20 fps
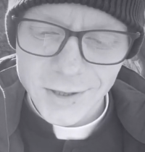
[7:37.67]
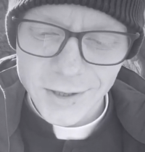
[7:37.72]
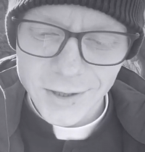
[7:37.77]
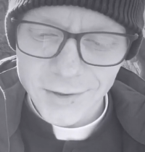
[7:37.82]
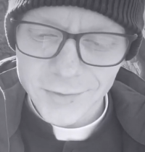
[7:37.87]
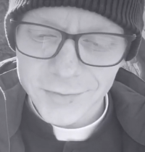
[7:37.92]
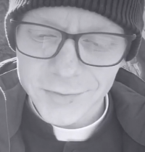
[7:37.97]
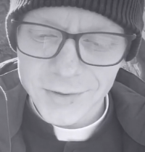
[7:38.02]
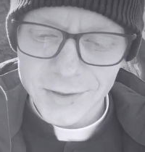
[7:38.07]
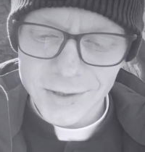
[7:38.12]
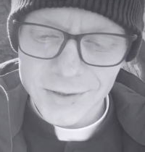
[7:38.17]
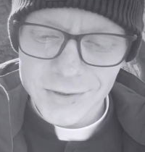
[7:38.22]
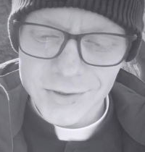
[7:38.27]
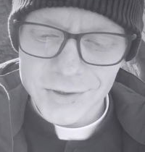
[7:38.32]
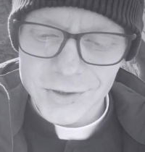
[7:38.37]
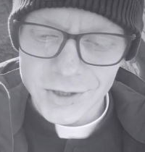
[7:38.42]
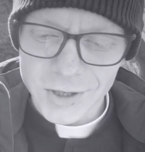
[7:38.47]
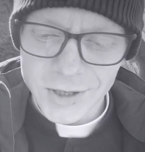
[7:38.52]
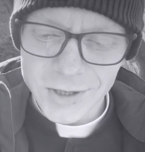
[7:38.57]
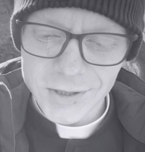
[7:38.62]
A w ten
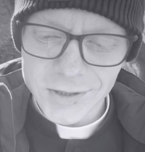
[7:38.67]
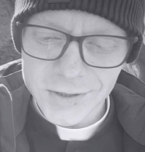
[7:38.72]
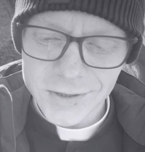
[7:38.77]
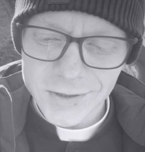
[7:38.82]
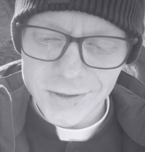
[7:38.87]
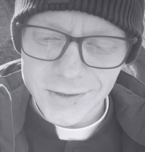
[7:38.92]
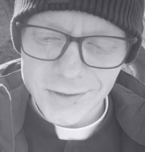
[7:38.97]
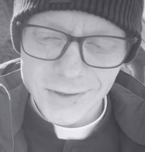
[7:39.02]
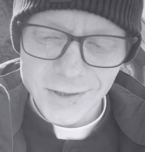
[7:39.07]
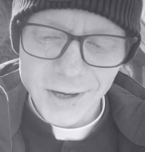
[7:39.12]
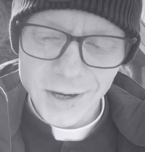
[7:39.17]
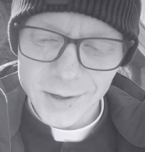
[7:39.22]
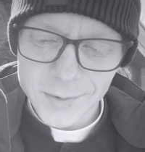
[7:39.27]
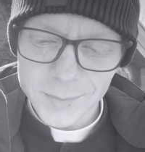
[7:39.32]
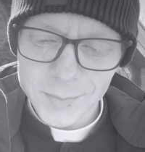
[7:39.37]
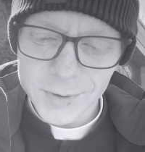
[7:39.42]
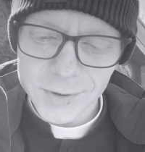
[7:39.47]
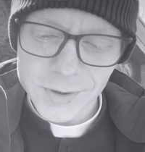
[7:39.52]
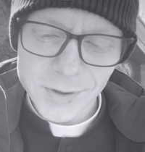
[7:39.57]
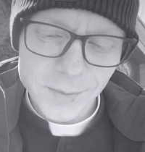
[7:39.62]
dzień,
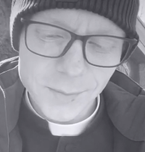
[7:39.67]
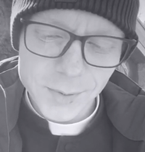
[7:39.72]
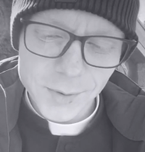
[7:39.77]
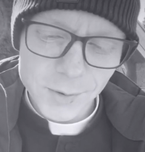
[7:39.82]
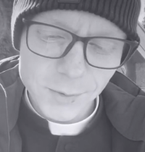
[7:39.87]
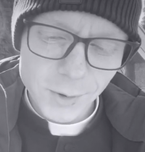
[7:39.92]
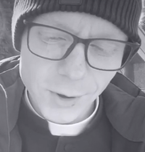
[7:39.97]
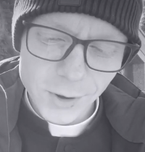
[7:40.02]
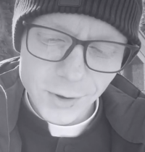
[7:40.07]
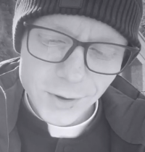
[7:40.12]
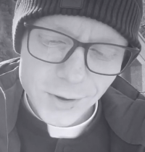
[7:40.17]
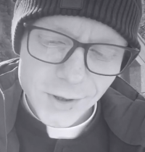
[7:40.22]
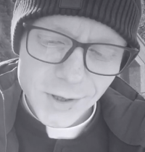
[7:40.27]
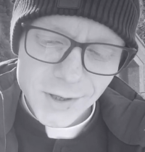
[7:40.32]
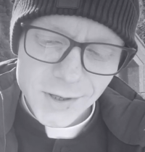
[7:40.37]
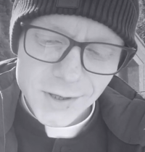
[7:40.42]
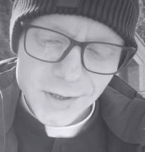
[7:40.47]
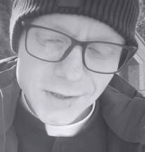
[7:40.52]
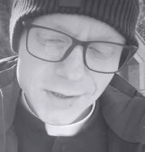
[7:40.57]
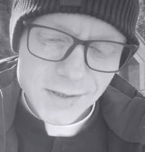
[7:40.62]
jakby nie było,
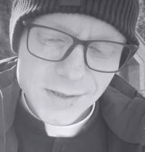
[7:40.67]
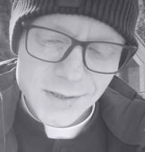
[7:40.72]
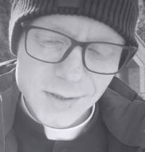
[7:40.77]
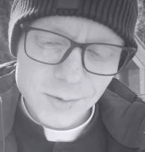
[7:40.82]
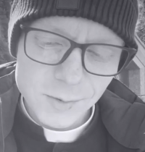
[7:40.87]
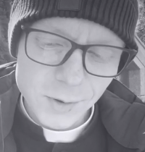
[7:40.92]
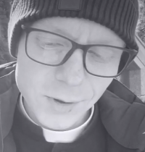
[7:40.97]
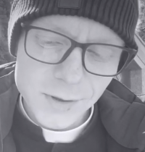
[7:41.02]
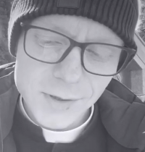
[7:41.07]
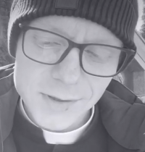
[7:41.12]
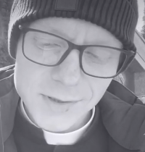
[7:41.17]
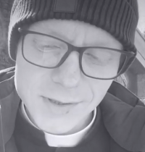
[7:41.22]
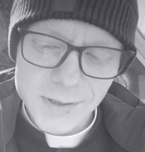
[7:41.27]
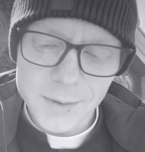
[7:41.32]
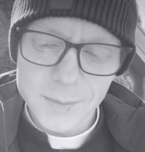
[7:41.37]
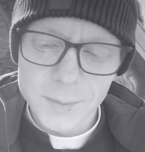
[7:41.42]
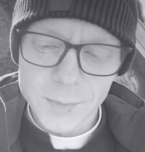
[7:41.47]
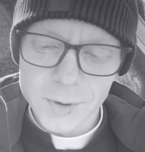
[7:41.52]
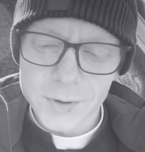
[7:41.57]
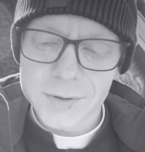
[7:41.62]

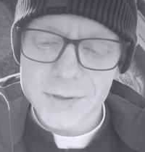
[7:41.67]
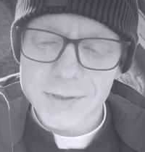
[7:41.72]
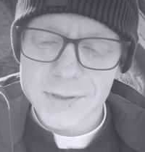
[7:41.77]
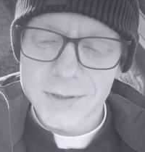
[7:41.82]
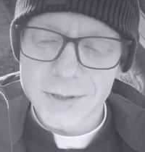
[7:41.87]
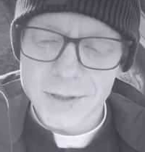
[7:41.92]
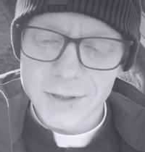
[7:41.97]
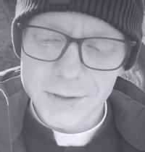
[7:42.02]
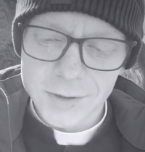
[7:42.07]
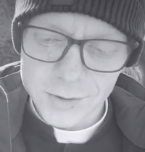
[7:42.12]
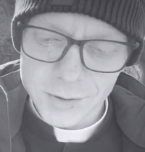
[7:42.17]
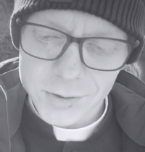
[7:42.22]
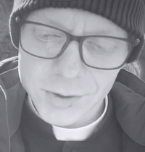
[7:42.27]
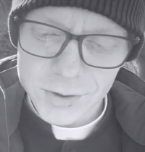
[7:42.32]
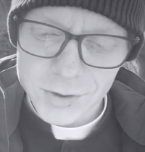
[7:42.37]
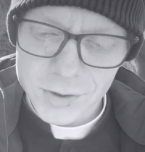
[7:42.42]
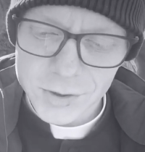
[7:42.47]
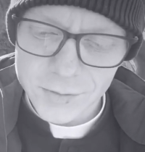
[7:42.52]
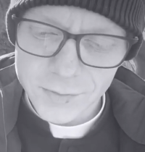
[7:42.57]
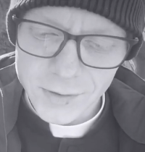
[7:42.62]
słońce mocne
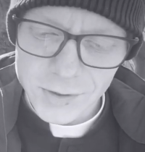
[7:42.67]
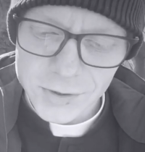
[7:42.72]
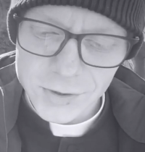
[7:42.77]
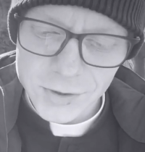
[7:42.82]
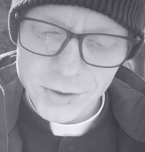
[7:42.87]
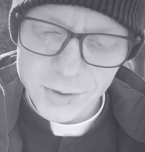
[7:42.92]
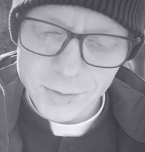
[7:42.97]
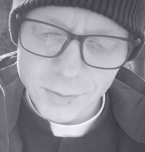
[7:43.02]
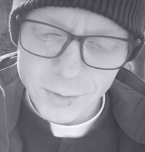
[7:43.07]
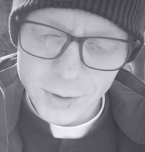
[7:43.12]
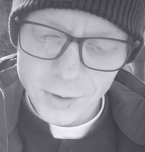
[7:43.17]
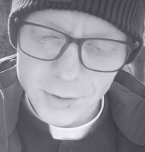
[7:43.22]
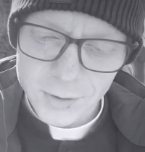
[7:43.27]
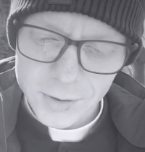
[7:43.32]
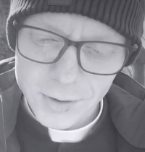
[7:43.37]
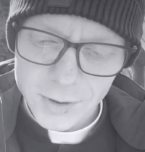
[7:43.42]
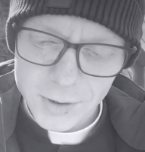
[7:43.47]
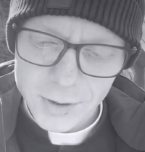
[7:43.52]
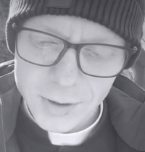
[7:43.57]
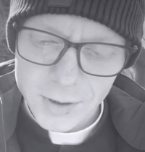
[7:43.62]
dość świeciło.
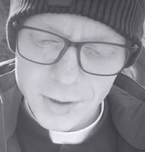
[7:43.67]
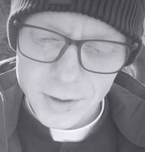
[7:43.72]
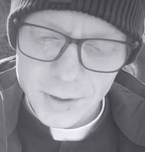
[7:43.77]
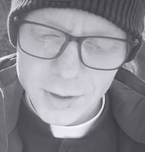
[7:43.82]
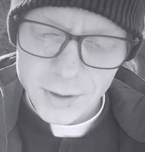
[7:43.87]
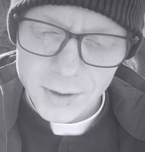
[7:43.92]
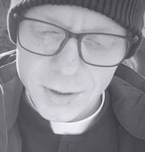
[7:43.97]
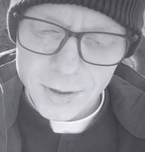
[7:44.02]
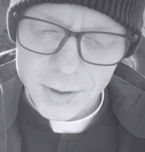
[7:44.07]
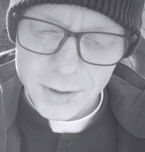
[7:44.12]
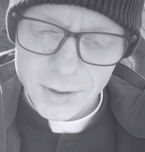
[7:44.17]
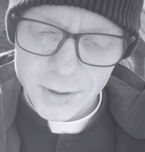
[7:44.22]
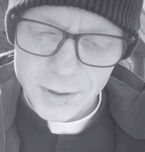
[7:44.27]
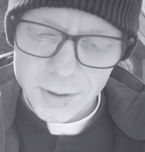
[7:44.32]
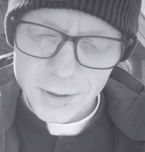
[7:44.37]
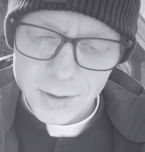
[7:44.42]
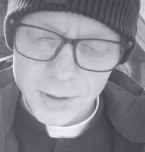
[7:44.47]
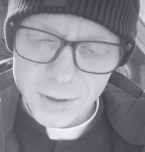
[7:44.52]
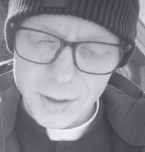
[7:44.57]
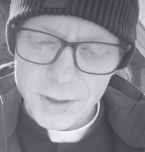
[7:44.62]

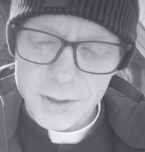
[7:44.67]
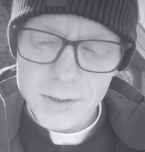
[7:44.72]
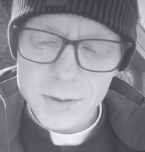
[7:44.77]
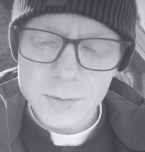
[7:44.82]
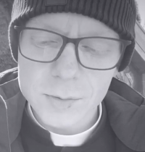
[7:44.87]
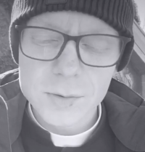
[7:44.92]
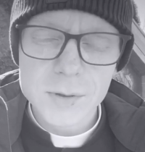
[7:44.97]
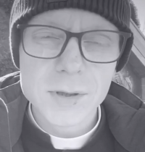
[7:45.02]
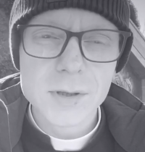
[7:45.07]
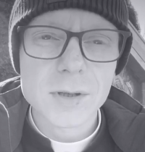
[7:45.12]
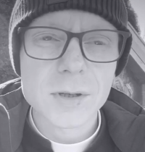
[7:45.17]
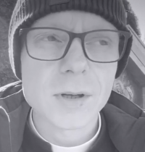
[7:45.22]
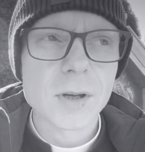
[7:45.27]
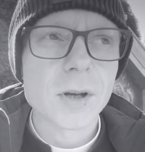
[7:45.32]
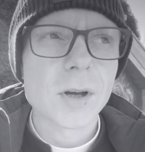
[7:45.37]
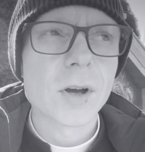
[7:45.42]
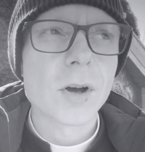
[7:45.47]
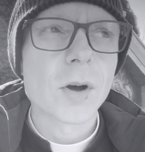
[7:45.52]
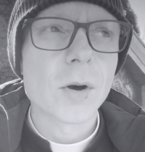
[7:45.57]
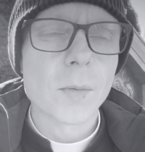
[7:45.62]
Jezus
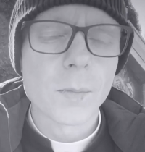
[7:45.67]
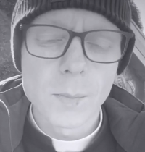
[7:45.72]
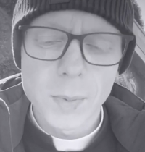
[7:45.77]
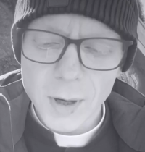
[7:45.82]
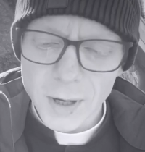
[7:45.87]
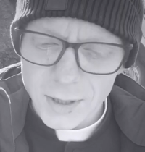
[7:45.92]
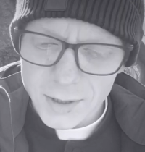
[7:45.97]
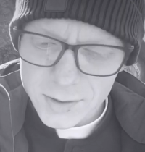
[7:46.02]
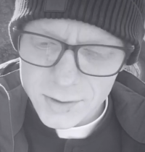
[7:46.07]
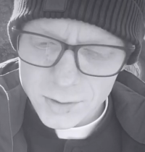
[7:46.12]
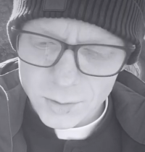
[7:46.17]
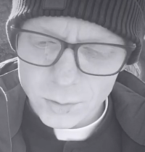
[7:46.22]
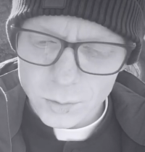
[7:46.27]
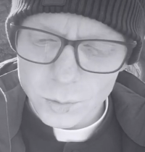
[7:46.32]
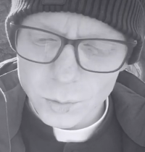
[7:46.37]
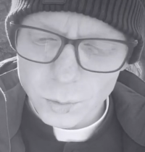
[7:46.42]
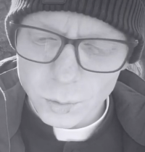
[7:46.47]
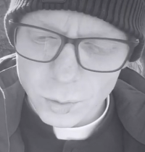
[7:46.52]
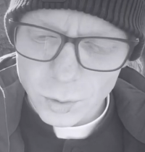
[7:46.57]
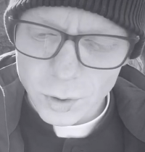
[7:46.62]
bardzo
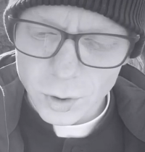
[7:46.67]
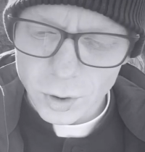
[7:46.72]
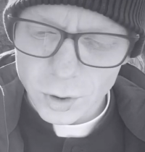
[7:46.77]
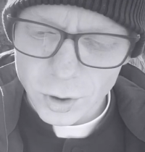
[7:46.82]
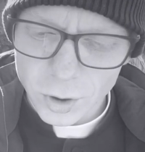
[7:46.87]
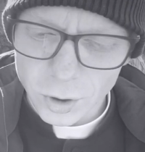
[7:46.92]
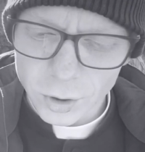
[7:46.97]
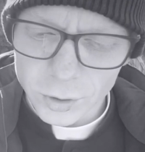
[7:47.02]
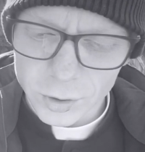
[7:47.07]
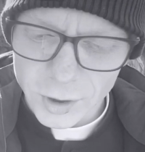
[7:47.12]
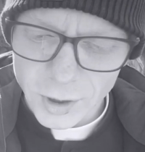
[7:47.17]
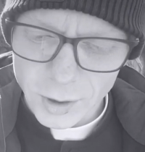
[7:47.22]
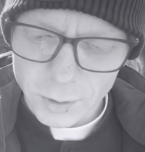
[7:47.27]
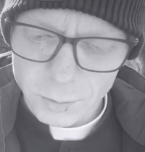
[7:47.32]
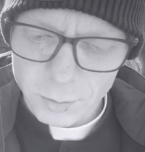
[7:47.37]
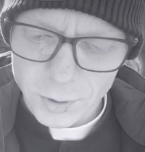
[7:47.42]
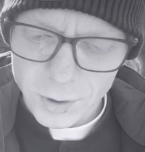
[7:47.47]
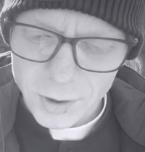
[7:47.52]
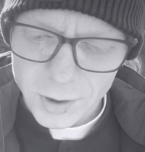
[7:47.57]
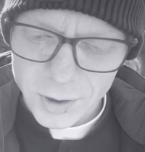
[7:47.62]
długo
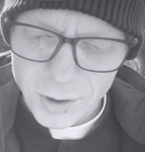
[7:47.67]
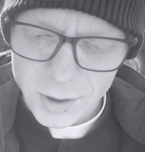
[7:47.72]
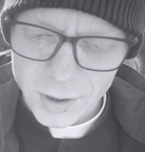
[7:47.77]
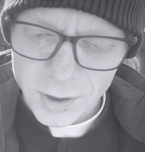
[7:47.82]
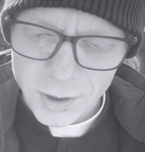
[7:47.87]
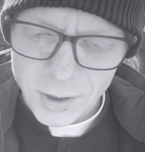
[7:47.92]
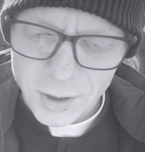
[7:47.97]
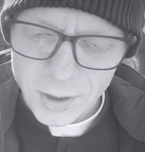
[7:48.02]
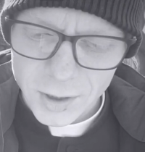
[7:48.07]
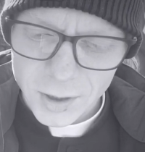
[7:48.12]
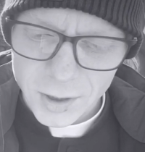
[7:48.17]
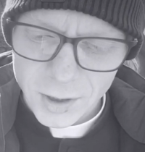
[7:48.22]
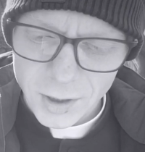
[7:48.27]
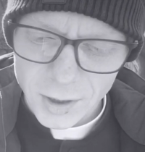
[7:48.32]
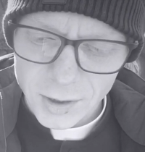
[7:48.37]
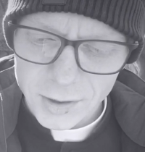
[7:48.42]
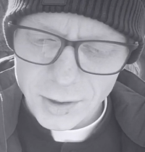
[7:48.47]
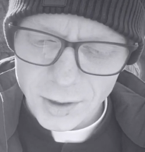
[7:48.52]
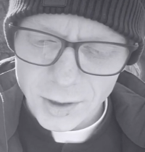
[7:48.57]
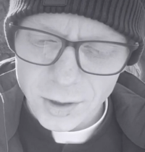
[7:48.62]
konał
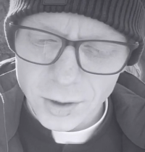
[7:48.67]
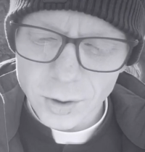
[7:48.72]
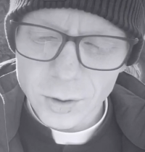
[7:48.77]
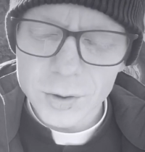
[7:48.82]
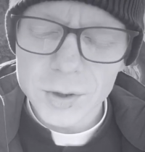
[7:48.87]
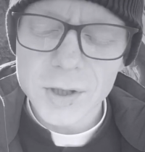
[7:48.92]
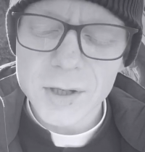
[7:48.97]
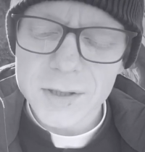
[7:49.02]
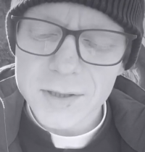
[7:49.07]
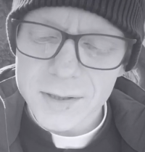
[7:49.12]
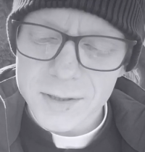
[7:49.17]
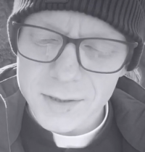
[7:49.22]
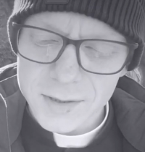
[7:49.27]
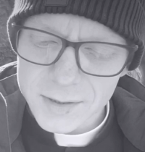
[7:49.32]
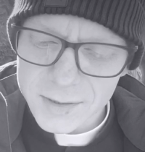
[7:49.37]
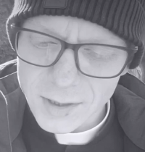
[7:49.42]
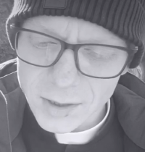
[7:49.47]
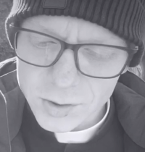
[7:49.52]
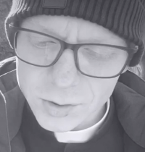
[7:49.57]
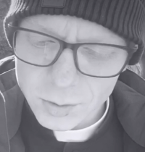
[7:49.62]
a na koniec
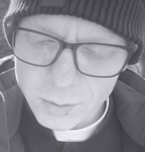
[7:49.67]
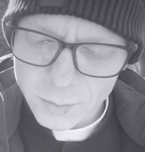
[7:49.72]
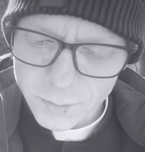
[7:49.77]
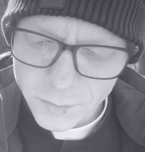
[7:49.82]
zaczął